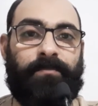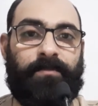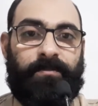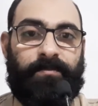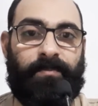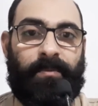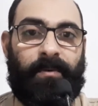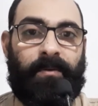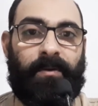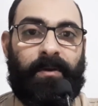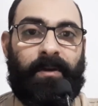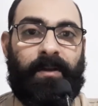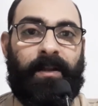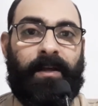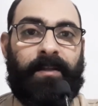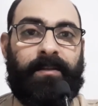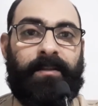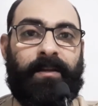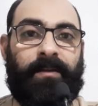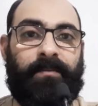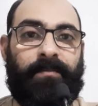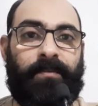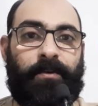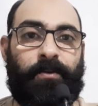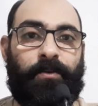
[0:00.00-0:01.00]
इस पर
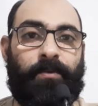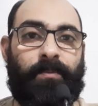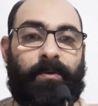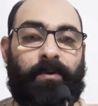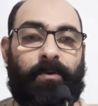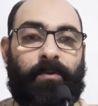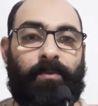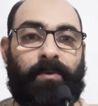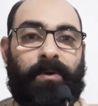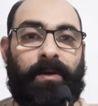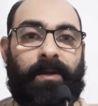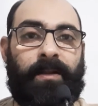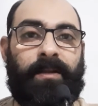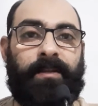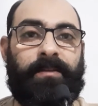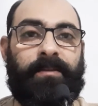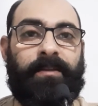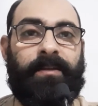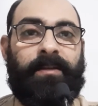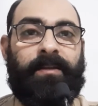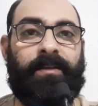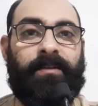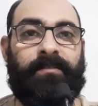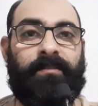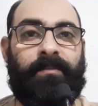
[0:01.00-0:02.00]
अलहदा एक वीडियो करूँगा अहल
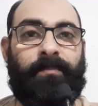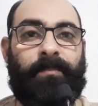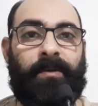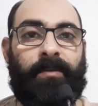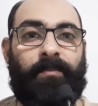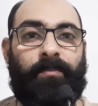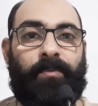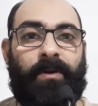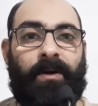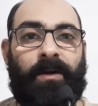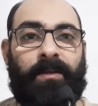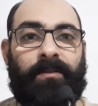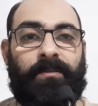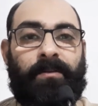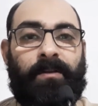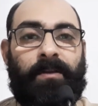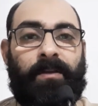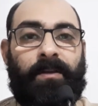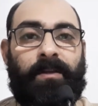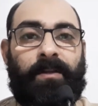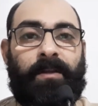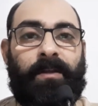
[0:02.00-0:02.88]
तरीक़त से मेरी मुराद